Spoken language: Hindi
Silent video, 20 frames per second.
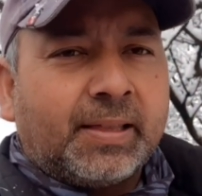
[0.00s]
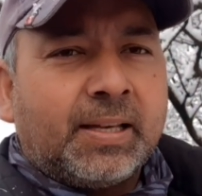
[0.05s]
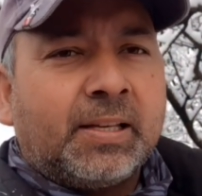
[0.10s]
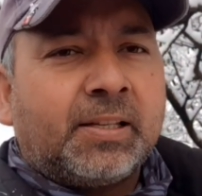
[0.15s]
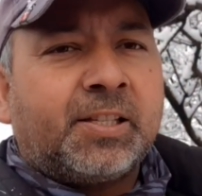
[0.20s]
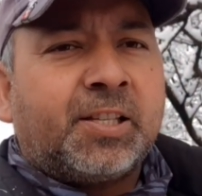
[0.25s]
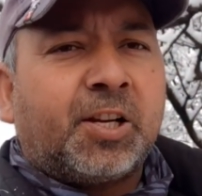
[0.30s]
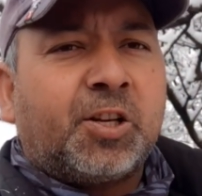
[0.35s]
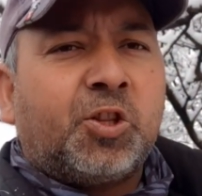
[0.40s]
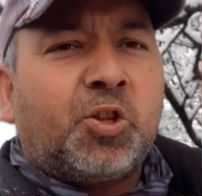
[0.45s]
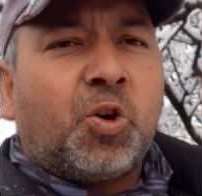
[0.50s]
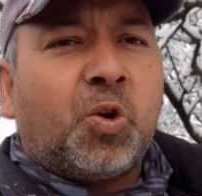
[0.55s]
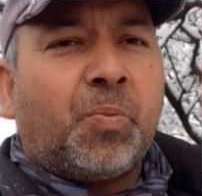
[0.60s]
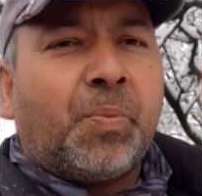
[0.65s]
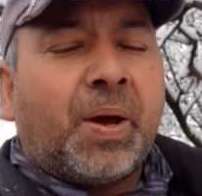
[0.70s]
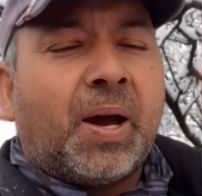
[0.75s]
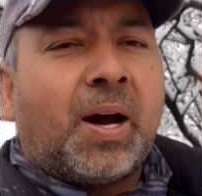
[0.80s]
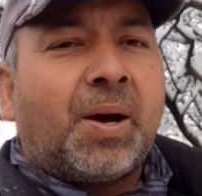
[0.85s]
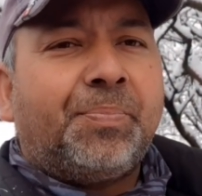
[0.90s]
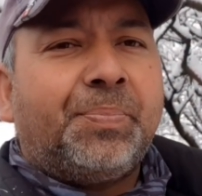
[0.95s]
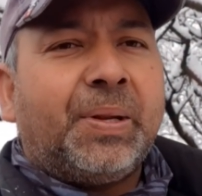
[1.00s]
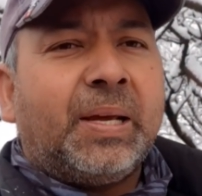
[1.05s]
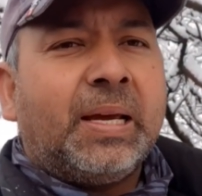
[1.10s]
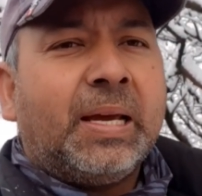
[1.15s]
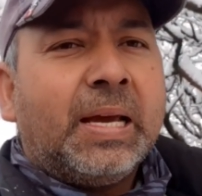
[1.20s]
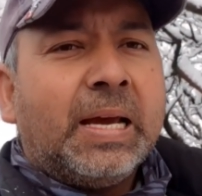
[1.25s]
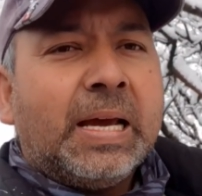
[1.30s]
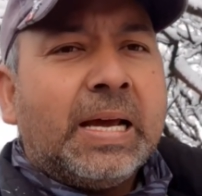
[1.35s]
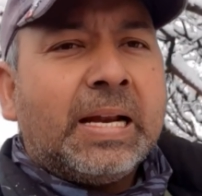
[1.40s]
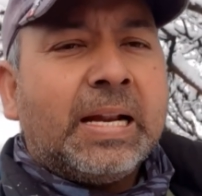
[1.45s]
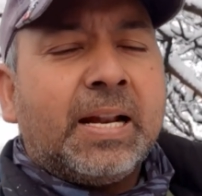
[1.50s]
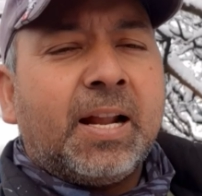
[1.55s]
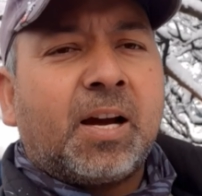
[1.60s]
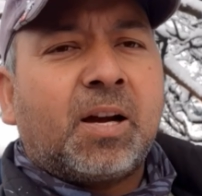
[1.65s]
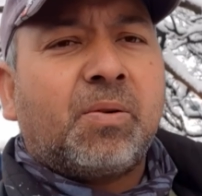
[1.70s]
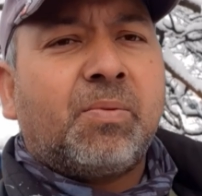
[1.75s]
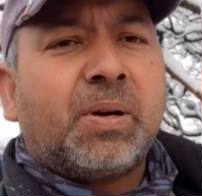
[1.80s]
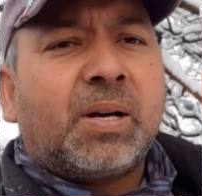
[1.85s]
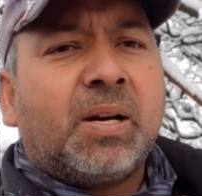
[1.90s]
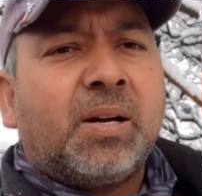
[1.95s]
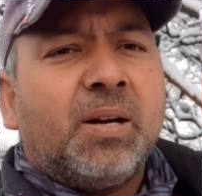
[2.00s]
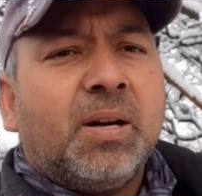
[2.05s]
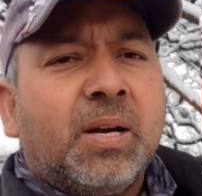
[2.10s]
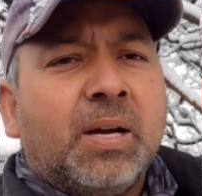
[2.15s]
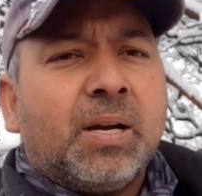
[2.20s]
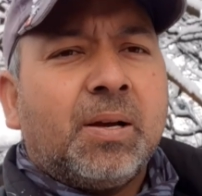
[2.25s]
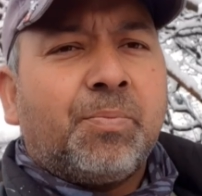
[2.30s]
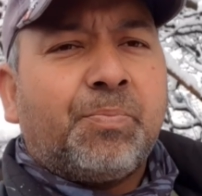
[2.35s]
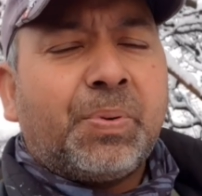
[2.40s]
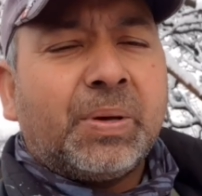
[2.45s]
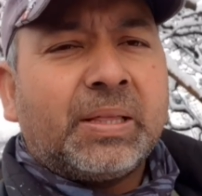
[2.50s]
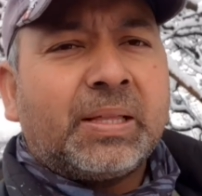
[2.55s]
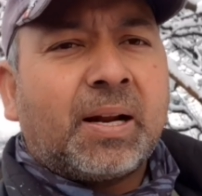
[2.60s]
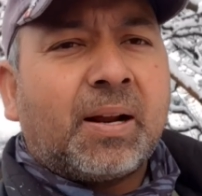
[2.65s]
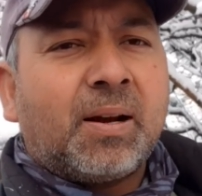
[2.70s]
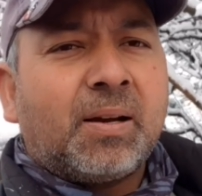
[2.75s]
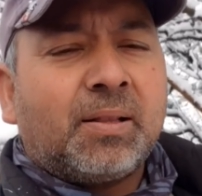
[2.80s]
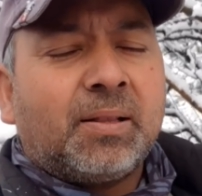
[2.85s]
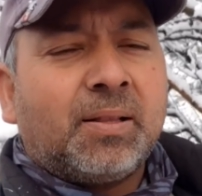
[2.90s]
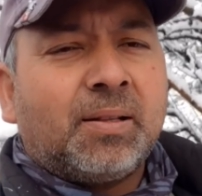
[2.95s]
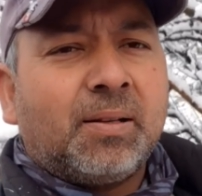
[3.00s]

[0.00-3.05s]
नहीं सर्दियों में आपने लगभग पंद्रह